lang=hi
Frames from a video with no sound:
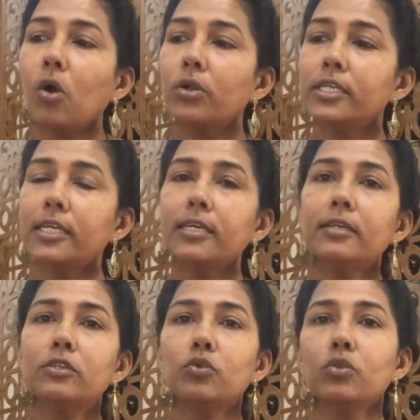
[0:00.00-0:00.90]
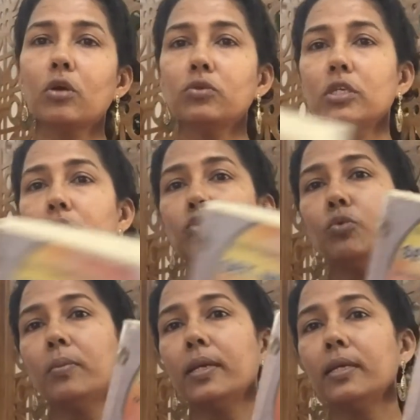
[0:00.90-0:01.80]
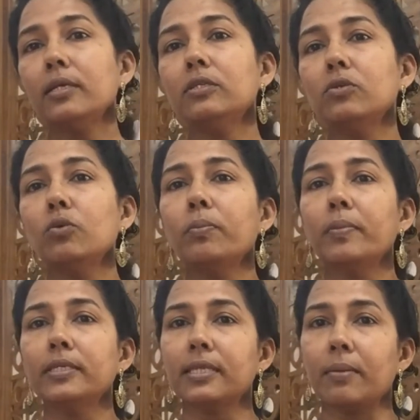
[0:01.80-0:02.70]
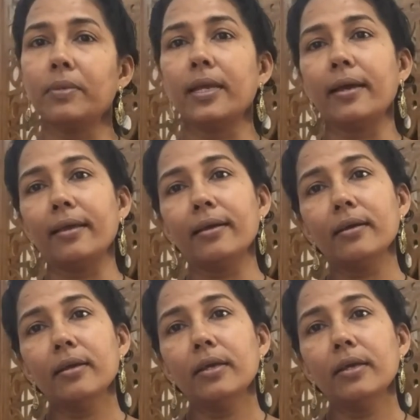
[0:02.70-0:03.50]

और ये 2002 में इस रूप में सामने आया